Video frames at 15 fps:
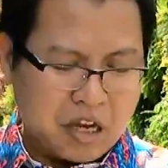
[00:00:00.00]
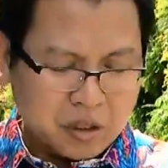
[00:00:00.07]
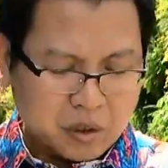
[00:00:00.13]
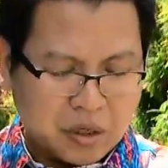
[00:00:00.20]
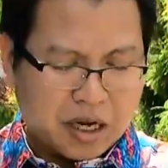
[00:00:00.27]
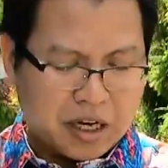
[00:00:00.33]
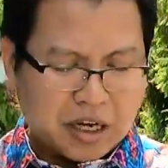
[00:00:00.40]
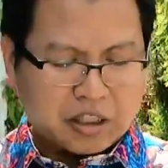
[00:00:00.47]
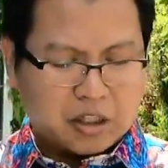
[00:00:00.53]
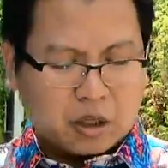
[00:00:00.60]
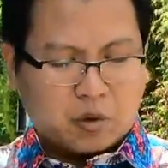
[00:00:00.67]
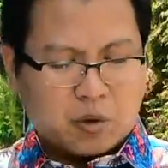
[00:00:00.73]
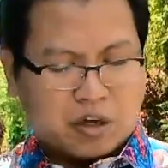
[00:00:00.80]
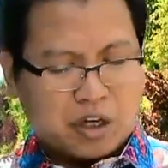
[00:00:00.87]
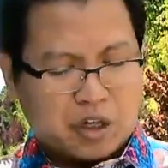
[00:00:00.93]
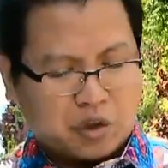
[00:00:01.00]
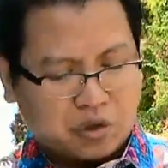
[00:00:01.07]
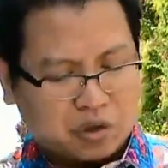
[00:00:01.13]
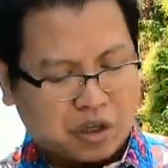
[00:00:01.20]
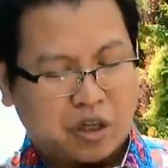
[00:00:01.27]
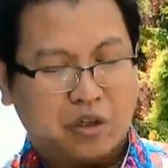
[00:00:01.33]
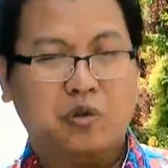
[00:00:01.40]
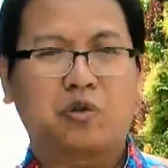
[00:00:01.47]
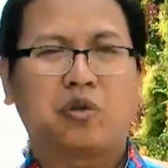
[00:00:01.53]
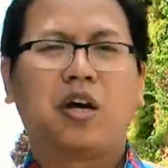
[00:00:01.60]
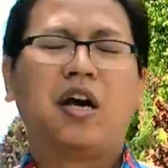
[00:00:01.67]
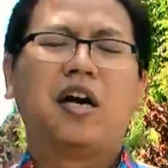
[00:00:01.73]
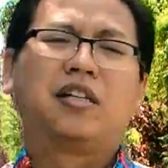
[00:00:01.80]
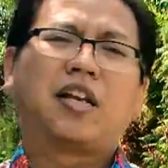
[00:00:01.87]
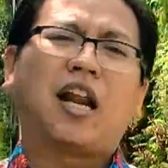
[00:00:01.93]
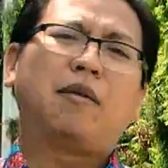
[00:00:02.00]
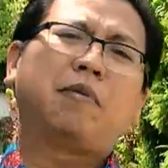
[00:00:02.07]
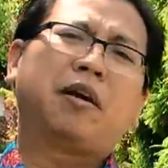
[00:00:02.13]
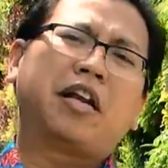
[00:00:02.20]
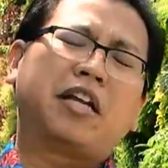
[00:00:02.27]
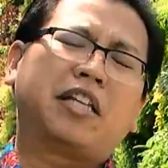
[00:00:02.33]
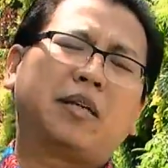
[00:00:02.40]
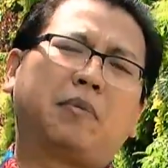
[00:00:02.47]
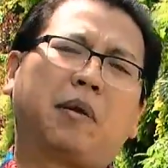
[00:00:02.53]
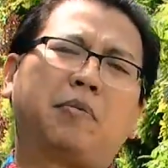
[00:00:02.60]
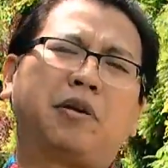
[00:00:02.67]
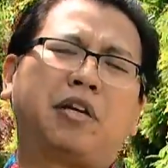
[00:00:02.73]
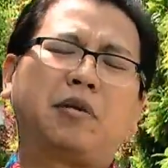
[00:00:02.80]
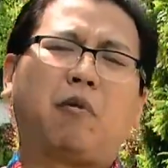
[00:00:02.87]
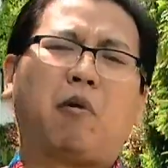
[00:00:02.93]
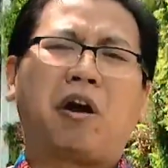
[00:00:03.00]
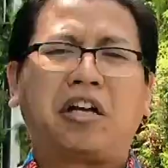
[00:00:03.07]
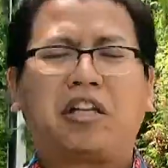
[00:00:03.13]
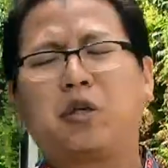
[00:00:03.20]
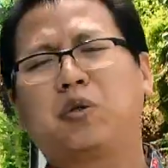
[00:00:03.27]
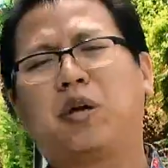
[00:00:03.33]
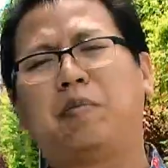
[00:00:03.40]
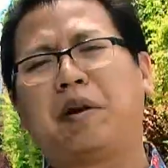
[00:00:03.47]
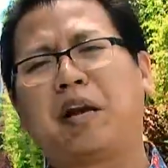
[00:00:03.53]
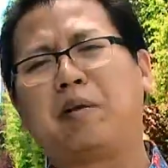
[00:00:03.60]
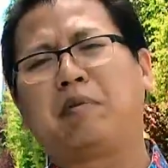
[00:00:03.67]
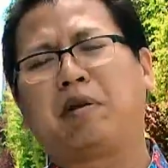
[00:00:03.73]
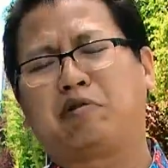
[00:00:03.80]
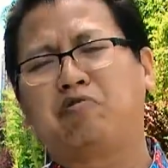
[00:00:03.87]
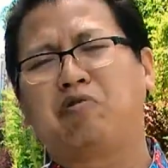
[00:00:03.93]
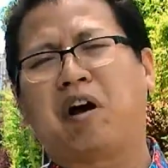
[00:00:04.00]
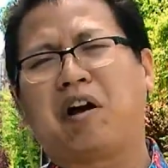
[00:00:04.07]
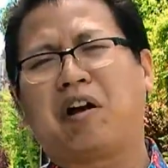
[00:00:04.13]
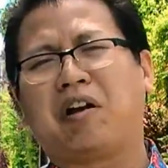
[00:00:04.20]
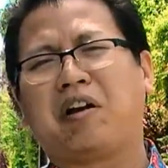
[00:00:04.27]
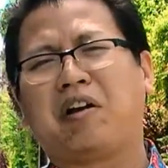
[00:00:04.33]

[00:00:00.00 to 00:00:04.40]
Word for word: Saudara yang oleh Tuhan Yesus Kristus, selama ini kita berpikir bahwa kita sudah menerima Tuhan.